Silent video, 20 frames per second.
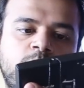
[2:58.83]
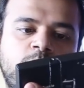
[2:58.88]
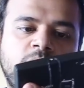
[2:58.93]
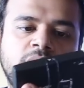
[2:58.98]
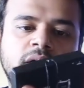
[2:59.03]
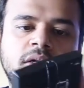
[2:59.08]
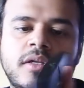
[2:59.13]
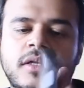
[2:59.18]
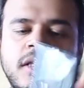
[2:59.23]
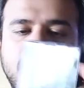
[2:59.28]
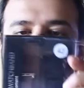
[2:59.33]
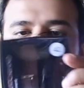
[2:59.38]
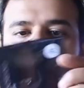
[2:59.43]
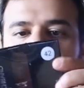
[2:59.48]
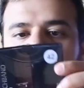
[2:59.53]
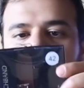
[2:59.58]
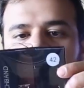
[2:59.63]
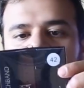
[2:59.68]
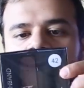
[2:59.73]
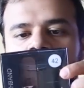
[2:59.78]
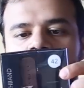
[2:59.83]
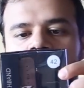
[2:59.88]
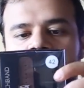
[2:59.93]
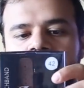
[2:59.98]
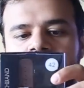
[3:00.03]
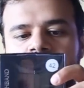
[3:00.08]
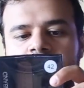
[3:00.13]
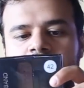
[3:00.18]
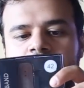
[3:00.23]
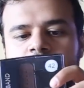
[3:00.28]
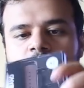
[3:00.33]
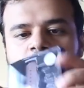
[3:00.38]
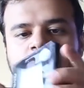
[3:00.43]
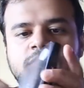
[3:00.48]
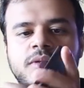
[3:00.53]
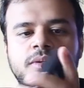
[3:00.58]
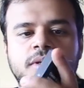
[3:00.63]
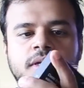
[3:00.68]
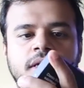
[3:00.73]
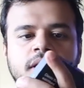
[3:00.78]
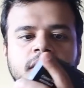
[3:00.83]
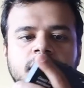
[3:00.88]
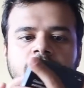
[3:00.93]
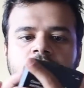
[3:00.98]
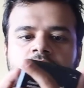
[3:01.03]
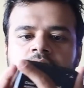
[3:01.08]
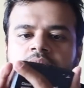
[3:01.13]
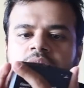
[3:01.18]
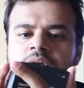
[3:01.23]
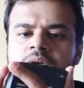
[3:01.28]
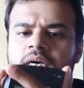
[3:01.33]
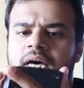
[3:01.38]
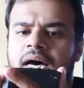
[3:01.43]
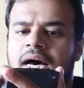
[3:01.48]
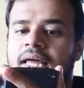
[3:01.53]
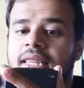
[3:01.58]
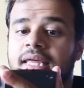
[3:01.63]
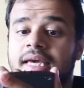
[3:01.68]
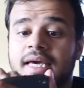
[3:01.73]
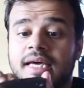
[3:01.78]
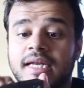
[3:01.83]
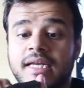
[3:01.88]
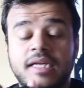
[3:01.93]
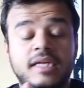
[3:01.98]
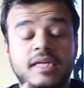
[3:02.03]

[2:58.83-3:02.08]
بكل هذا زي الحزام مسوي لك اياه هذا كان